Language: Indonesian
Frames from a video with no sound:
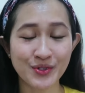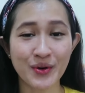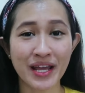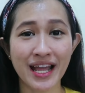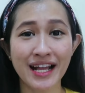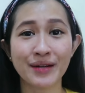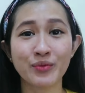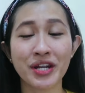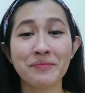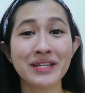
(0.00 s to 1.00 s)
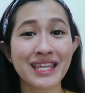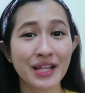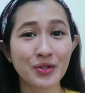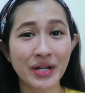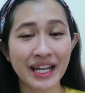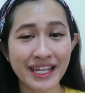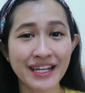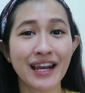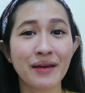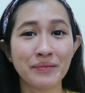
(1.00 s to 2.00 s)
suara kemudian
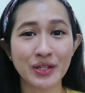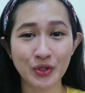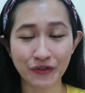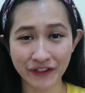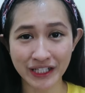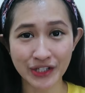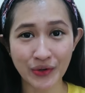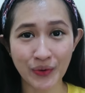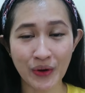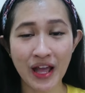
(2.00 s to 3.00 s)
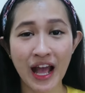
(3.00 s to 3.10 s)
menyatukannya dalam bentuk video.